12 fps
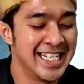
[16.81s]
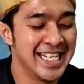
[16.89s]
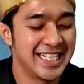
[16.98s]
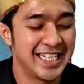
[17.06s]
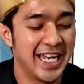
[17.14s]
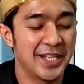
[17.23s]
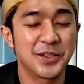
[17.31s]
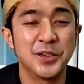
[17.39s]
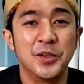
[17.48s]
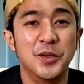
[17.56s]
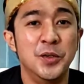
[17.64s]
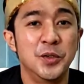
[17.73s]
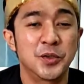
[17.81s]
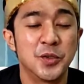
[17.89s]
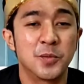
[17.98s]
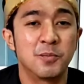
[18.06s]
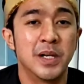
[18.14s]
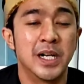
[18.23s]
yaitu untuk
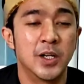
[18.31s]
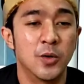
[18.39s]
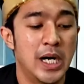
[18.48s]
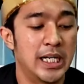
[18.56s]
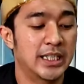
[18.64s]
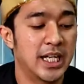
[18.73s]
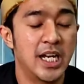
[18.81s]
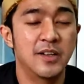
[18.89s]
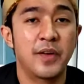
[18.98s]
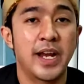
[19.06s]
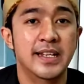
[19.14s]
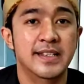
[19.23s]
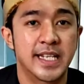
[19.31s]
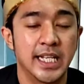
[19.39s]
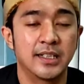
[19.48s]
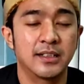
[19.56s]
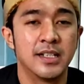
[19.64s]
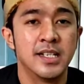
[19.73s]
mengeluarkan facial
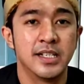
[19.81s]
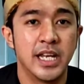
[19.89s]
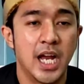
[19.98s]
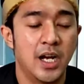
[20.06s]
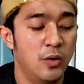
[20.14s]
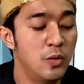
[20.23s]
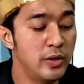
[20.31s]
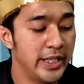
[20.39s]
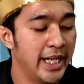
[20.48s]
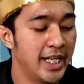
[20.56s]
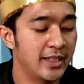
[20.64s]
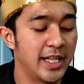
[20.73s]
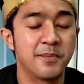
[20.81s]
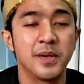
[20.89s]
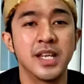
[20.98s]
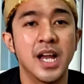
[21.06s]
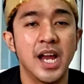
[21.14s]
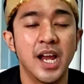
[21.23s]
yang unik
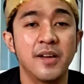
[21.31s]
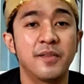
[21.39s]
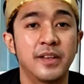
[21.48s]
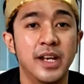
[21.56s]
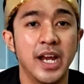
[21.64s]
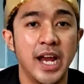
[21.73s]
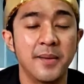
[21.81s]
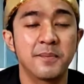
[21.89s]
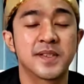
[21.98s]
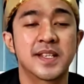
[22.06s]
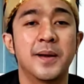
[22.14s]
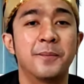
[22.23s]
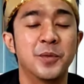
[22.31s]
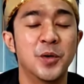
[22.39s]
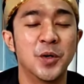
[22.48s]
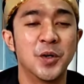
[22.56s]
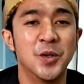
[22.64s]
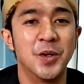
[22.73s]
tipenya FGF
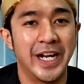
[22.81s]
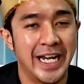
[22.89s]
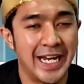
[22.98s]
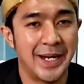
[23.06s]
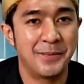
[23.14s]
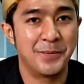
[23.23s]
10M.